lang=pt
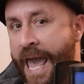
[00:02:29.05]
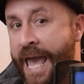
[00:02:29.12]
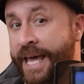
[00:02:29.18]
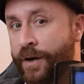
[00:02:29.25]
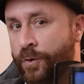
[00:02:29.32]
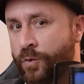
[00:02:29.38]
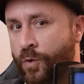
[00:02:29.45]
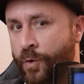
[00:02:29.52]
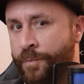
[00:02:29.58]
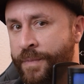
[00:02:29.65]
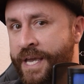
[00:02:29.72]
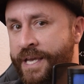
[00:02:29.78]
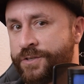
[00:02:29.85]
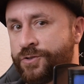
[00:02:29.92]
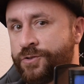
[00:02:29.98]
era o
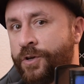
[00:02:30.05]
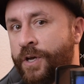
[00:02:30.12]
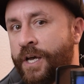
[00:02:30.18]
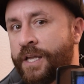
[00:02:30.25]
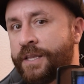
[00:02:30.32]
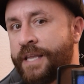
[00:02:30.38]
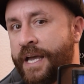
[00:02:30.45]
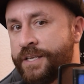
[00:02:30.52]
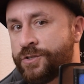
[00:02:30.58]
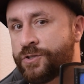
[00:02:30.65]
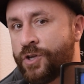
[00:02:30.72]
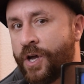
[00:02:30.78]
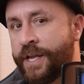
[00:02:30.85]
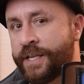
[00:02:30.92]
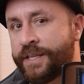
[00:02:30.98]
começo da
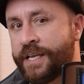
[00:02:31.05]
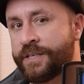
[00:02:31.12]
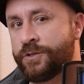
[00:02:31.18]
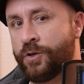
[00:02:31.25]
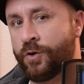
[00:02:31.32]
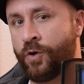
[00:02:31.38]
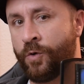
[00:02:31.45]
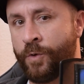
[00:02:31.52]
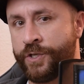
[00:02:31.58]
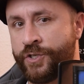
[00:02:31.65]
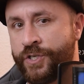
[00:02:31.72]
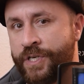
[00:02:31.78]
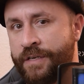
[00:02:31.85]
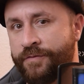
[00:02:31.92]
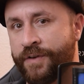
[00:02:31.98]
história das
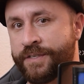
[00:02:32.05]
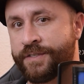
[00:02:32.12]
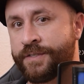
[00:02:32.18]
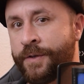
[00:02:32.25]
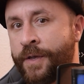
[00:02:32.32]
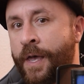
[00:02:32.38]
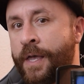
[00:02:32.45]
locomotivas,